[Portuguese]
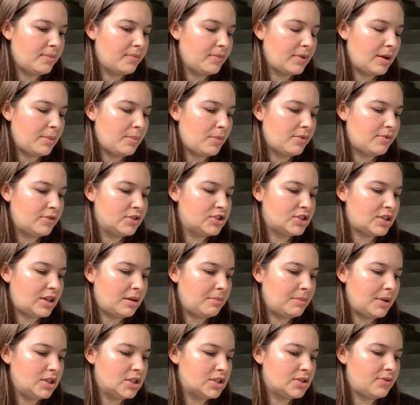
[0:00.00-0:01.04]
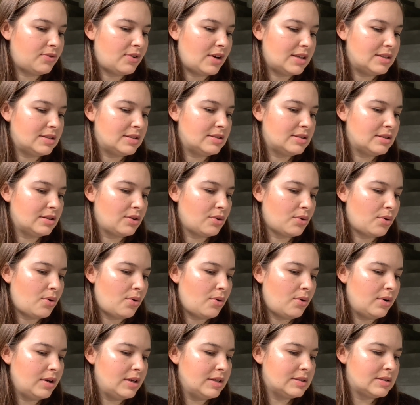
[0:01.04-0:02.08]
remova diariamente fezes e
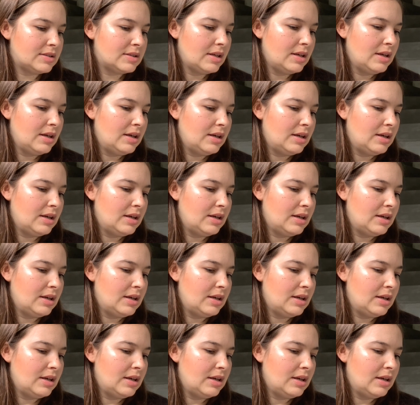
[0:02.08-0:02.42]
torrões,